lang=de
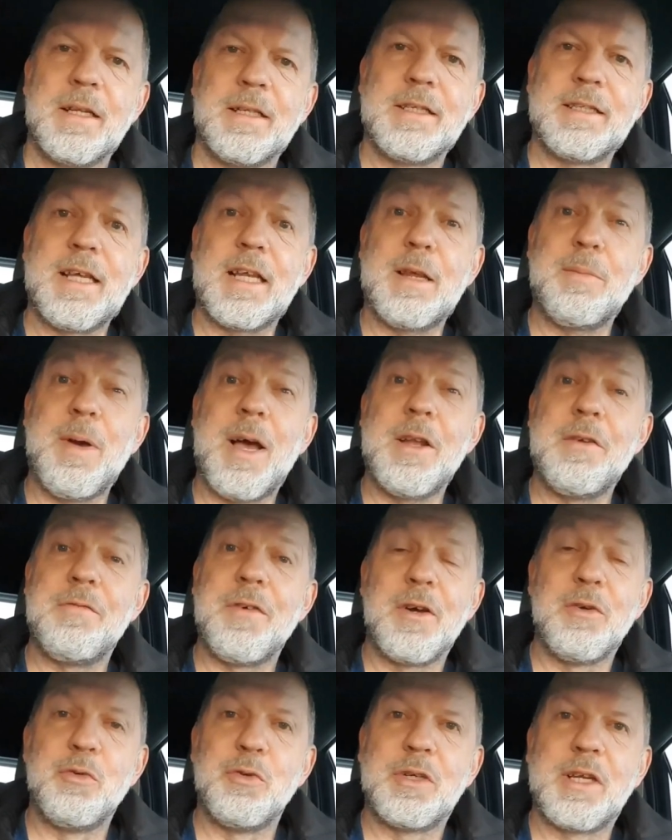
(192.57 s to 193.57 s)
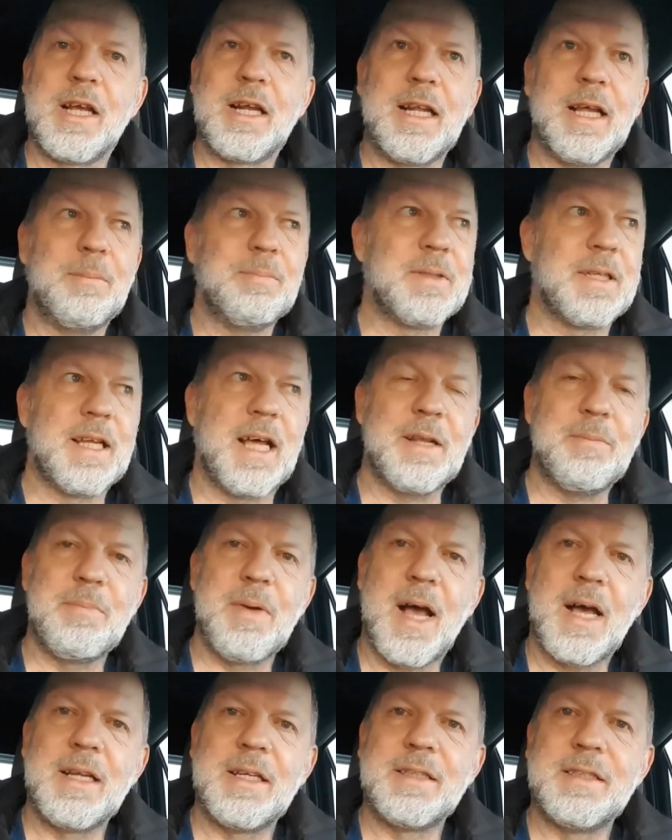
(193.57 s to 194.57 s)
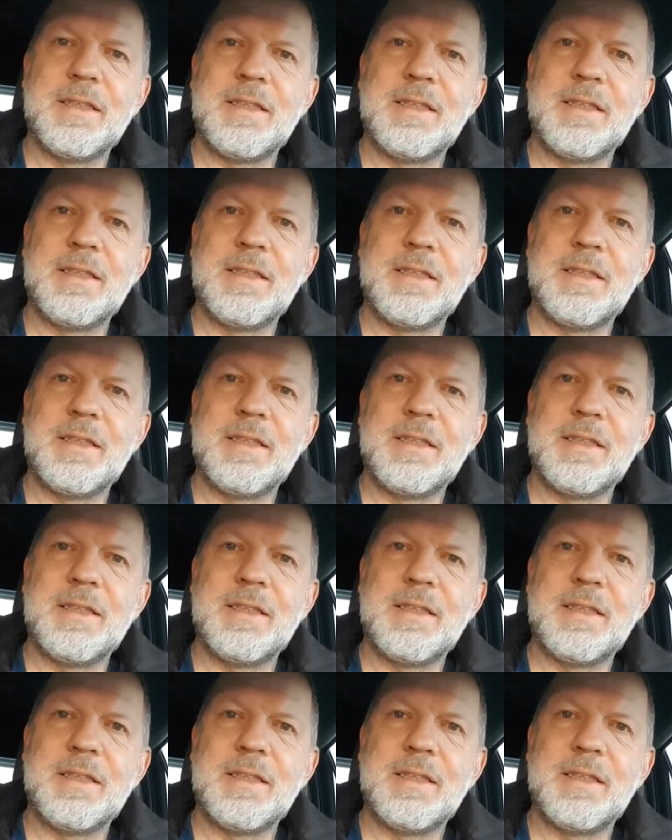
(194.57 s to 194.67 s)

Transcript: Das hat am Anfang gut geklappt, dann hat man alle,